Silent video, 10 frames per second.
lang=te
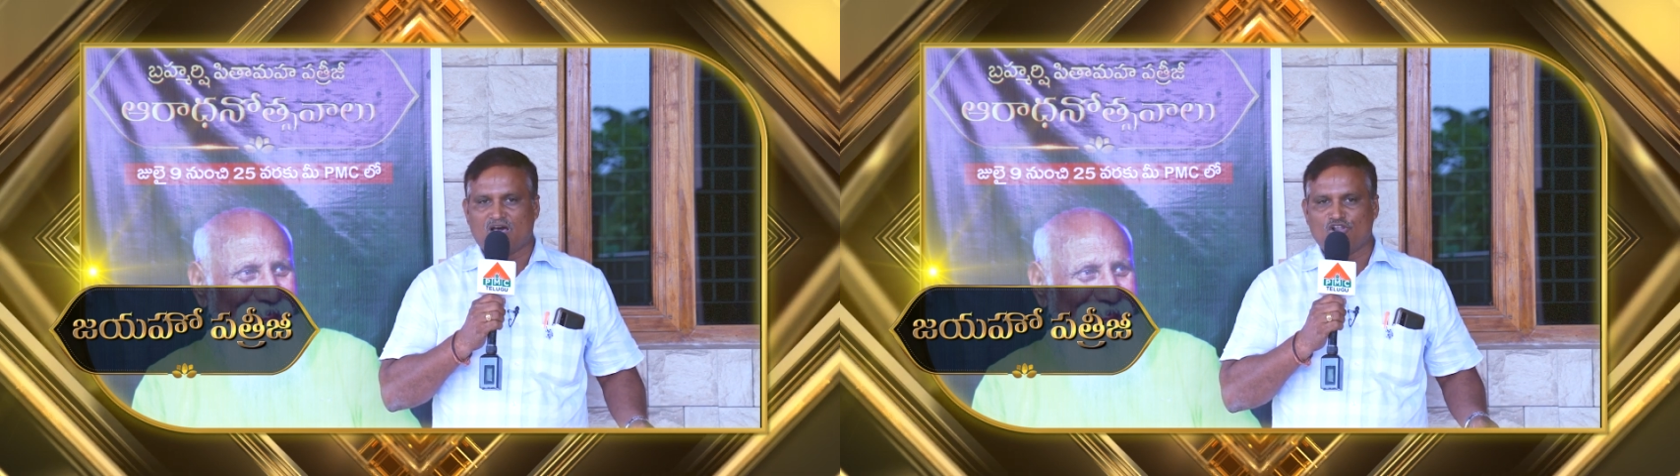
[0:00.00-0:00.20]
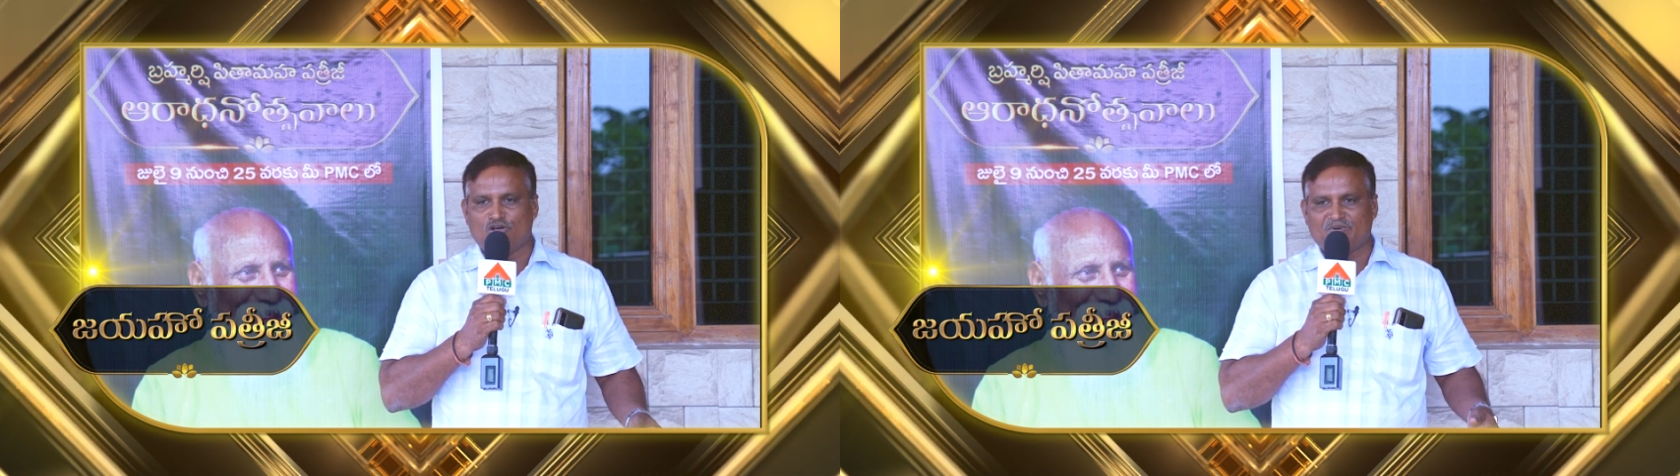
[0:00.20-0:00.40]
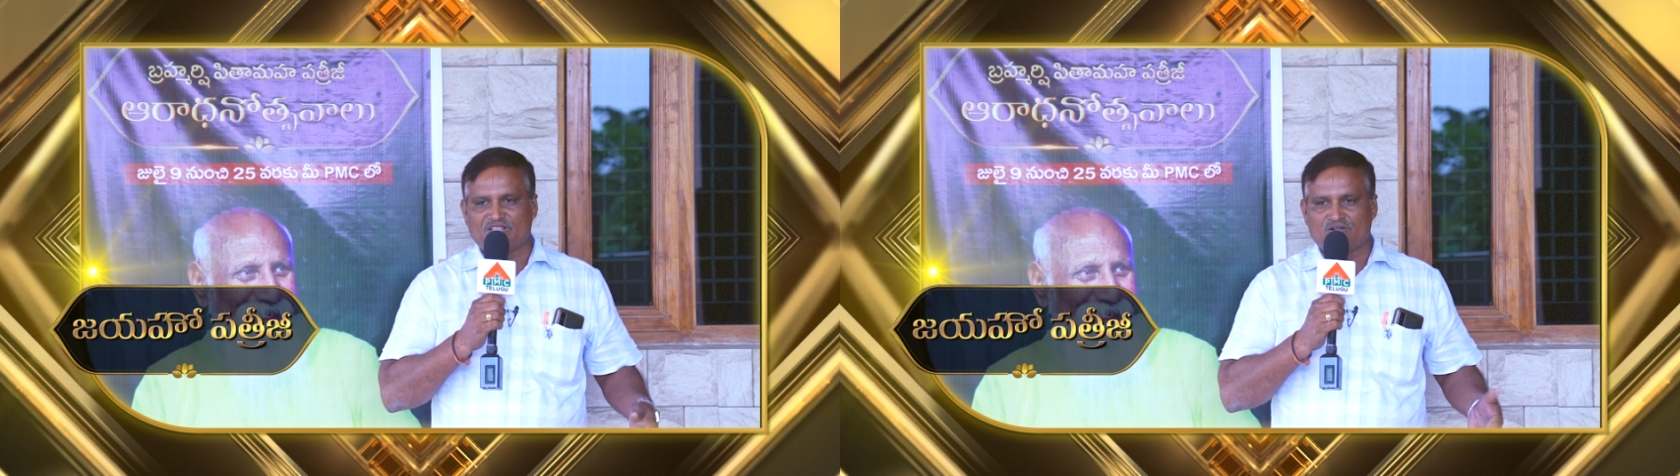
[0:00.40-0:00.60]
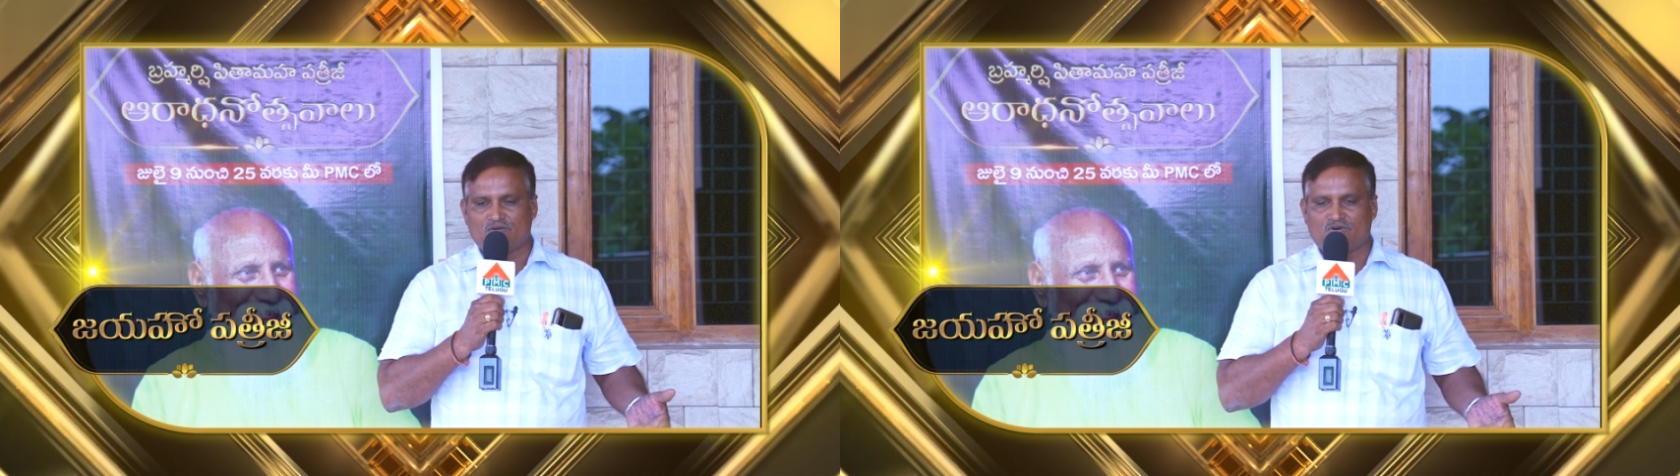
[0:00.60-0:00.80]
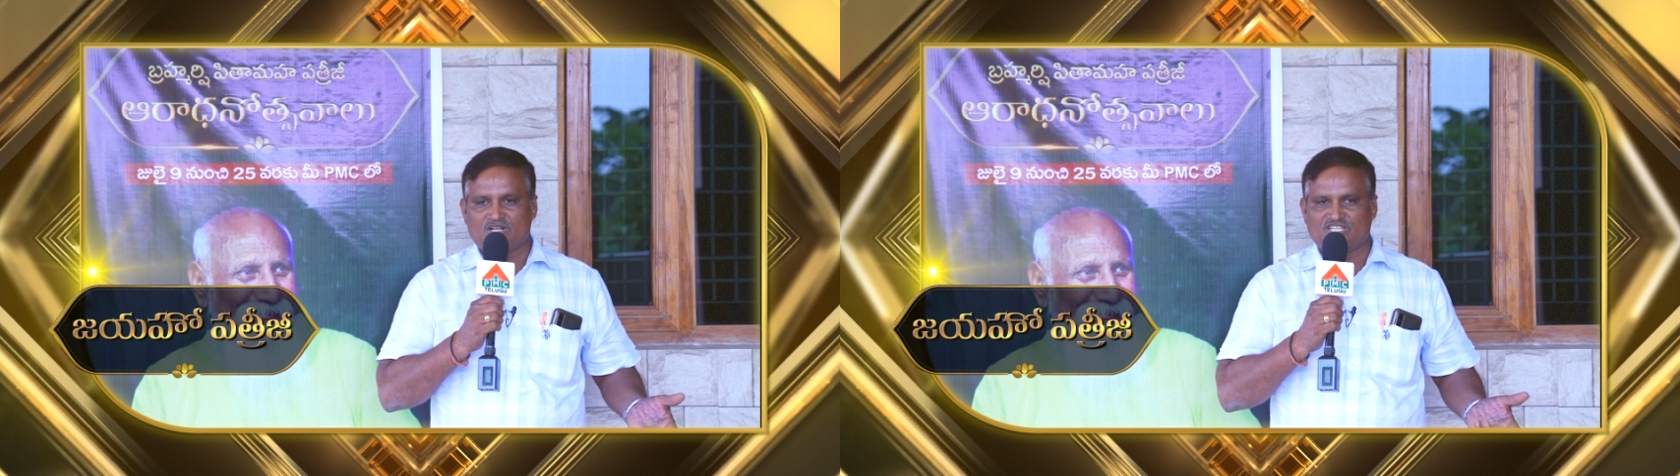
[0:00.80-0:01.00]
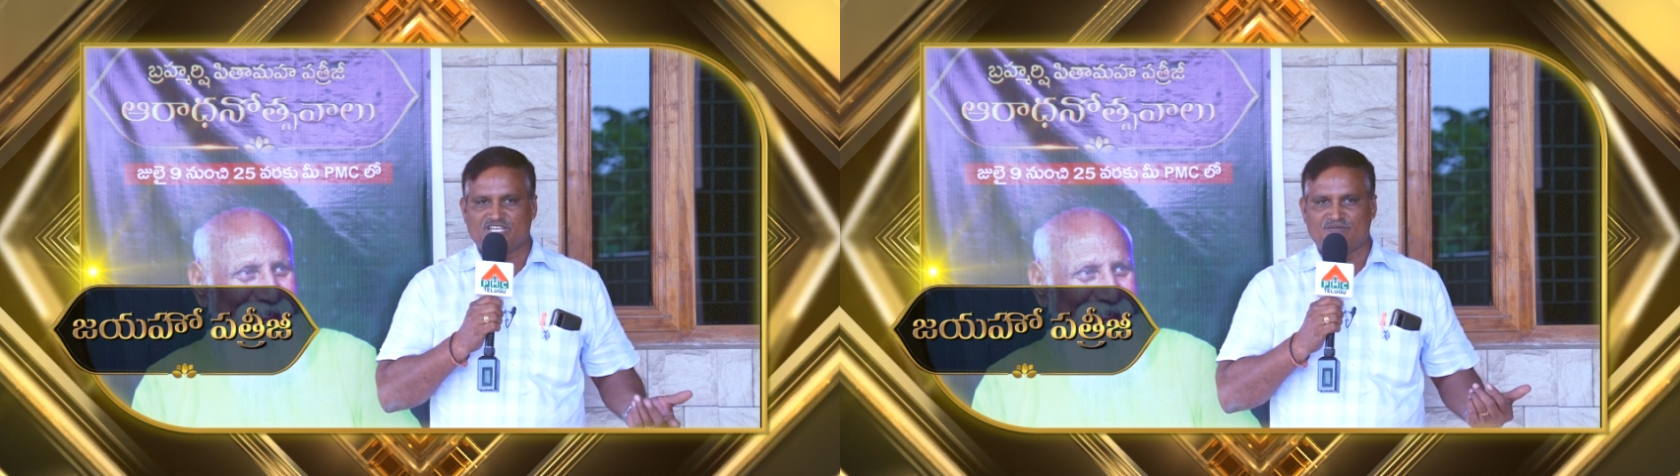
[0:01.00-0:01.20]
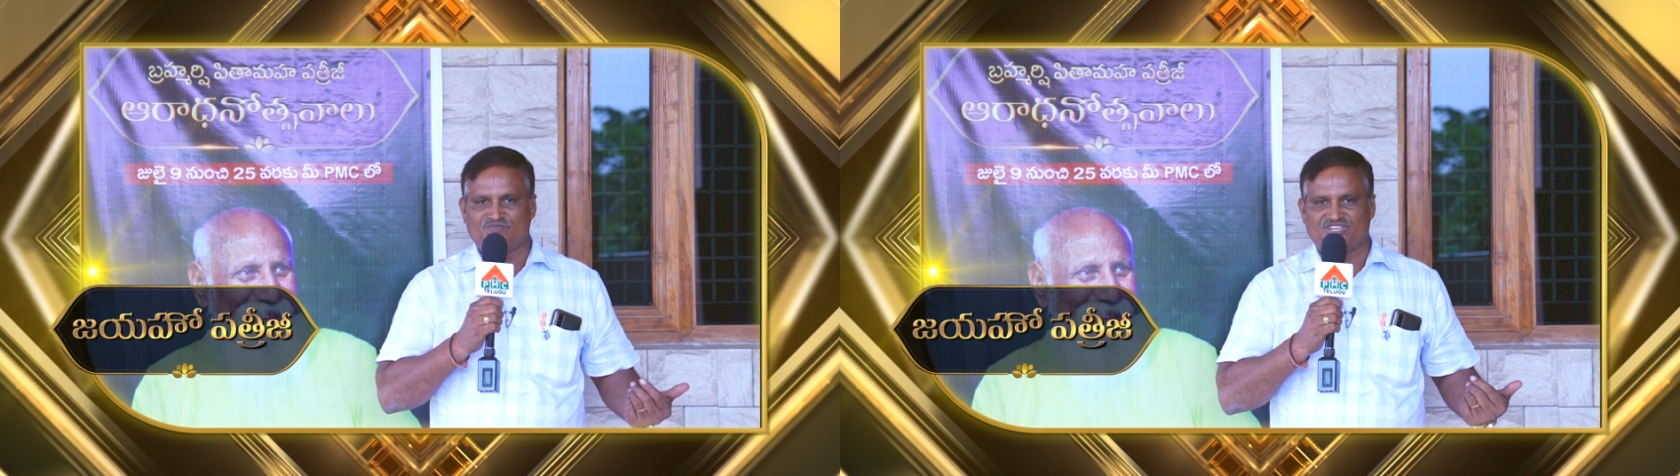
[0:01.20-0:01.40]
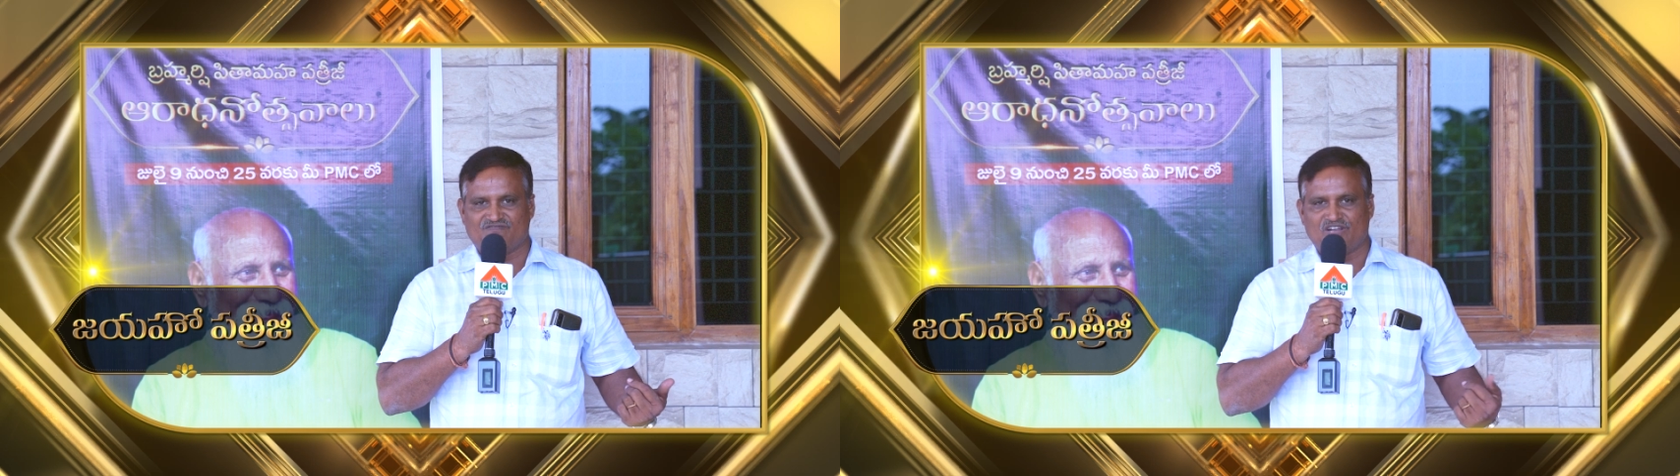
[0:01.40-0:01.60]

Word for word: హల్లోపతిలో కూడా సిఎంసి